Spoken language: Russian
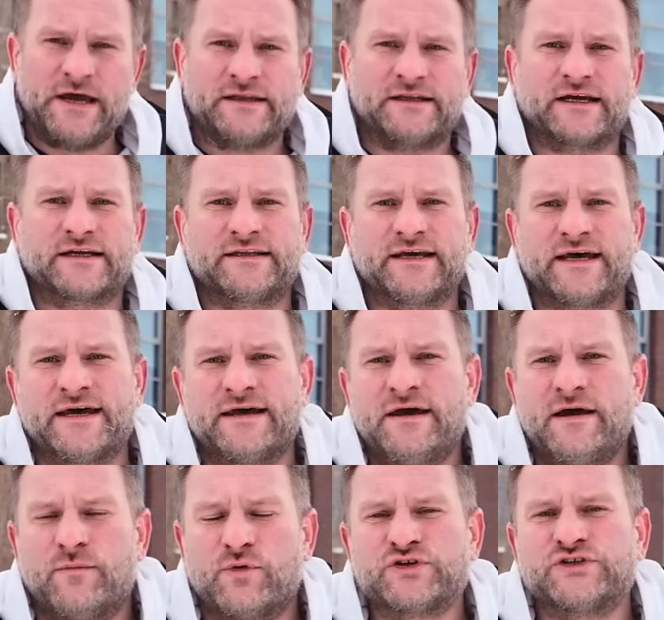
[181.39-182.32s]
тогда
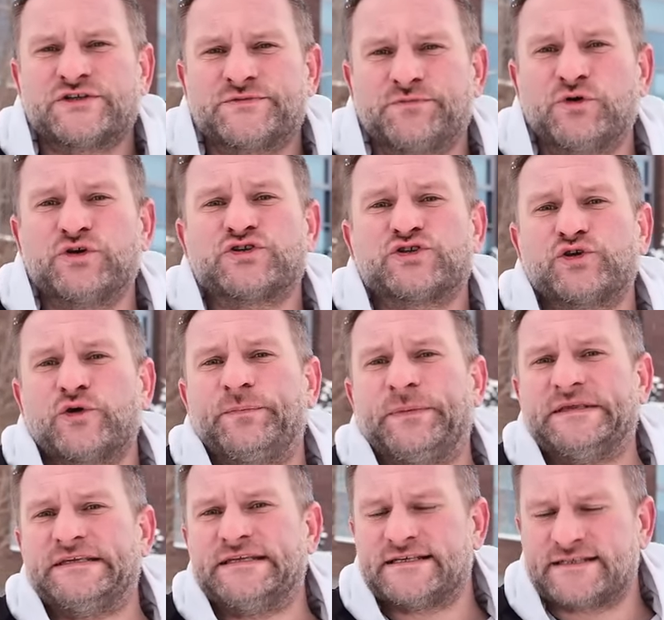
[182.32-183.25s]
мощность будет
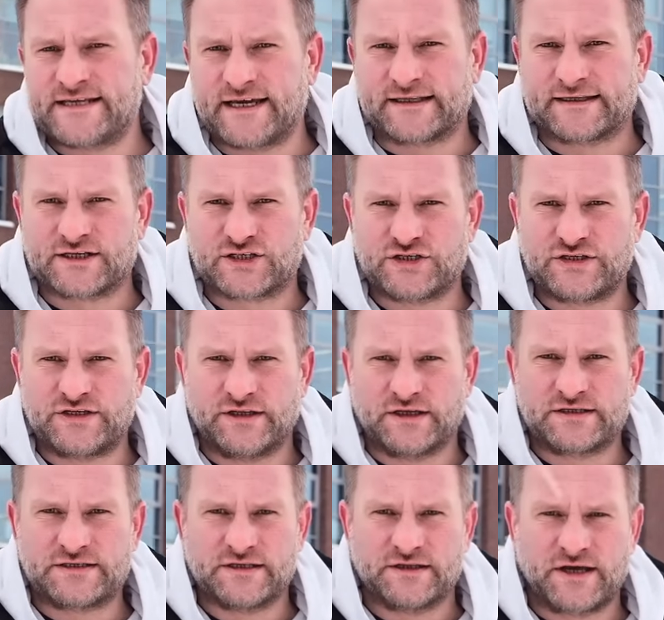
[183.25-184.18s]
150
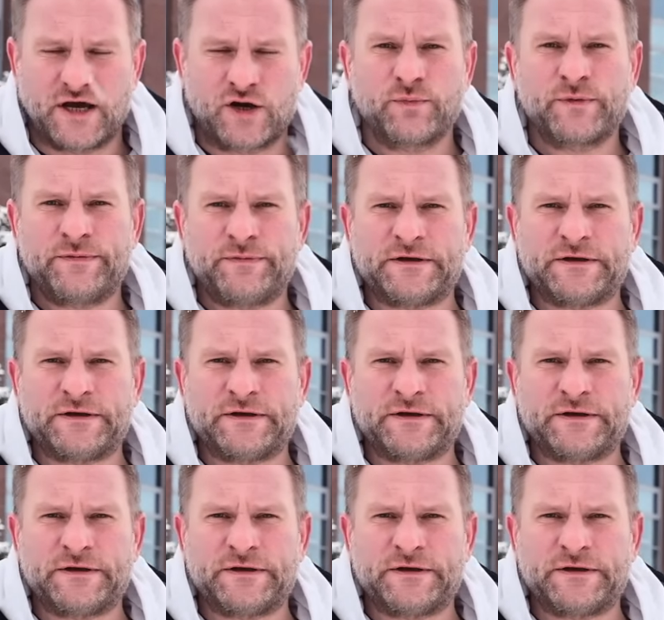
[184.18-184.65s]
лошадиных сил. Коробка